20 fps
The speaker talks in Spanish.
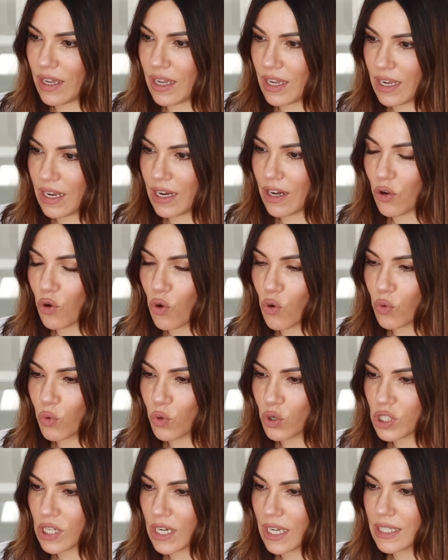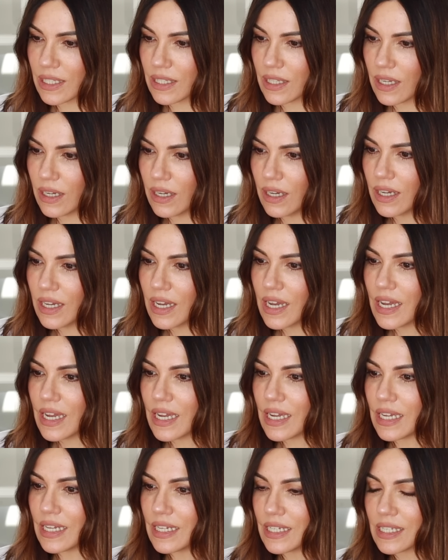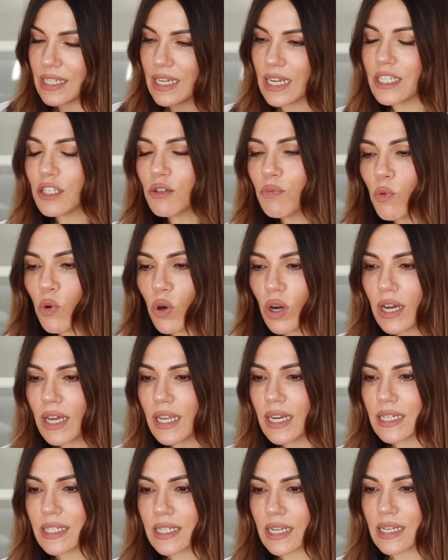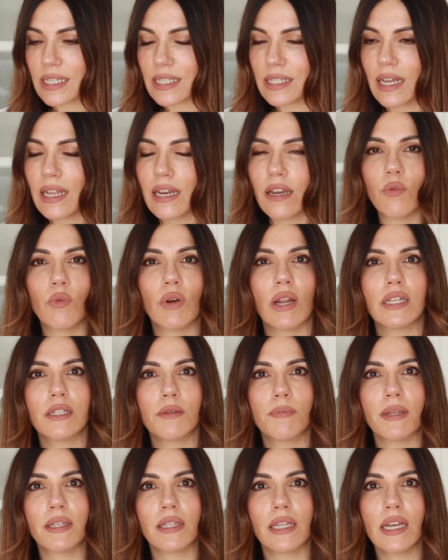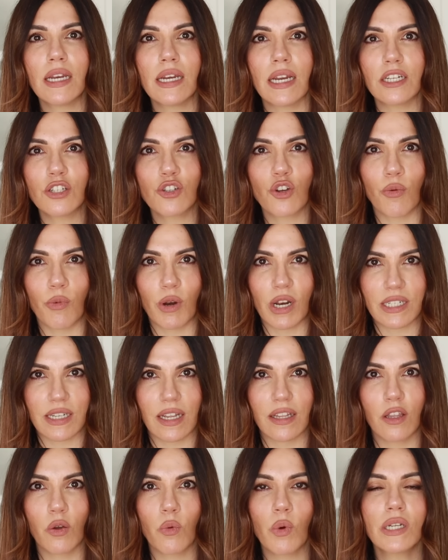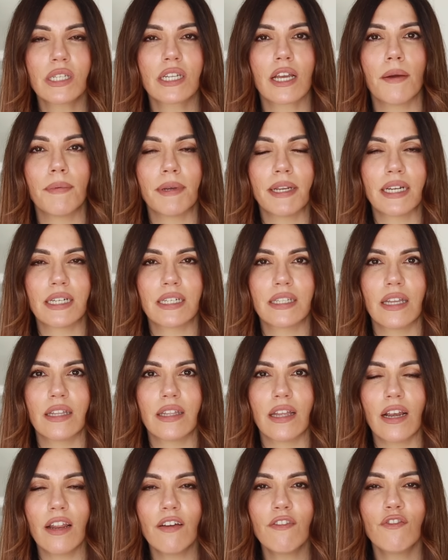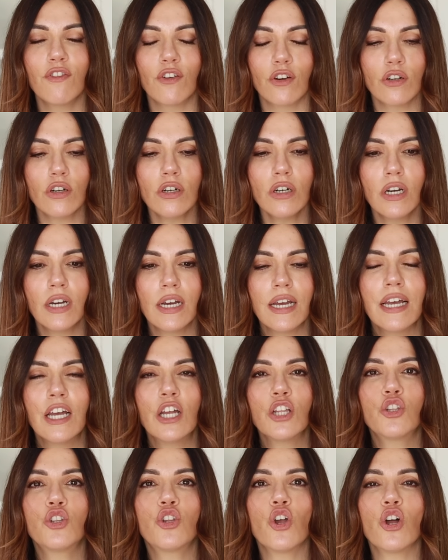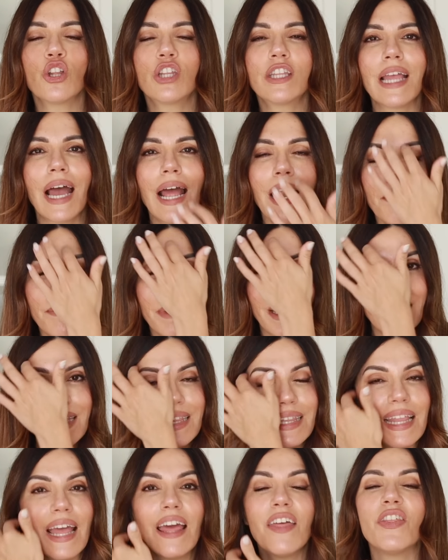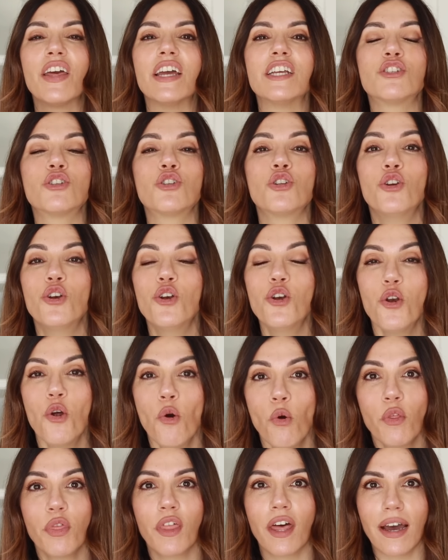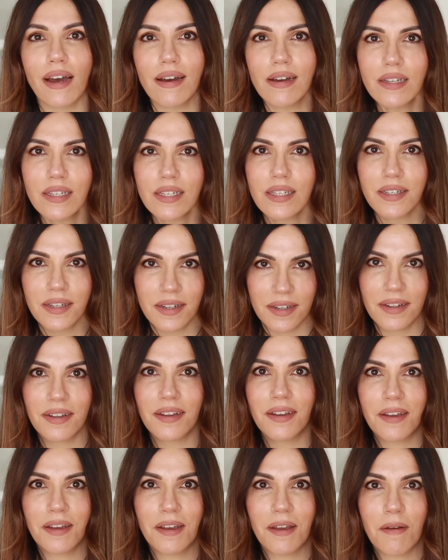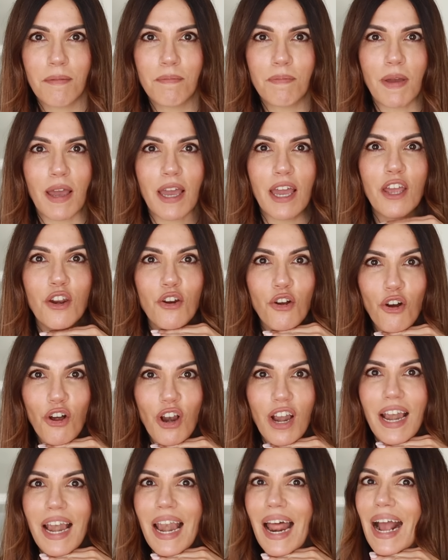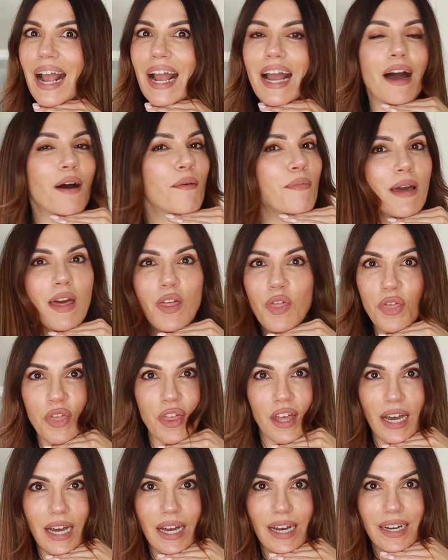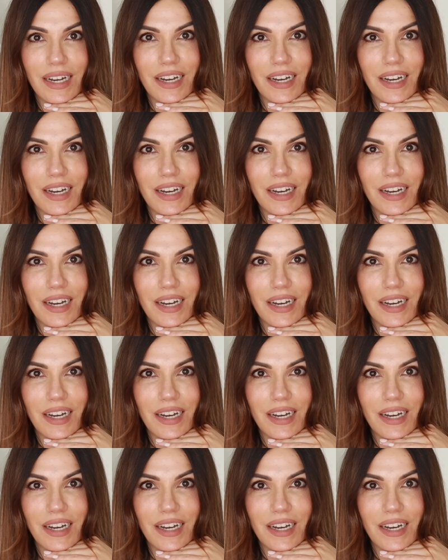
el concursante, y seis mujeres que están en unas vitrinas, como las antiguas cabinas de teléfono, totalmente desnudas, pero la cabeza...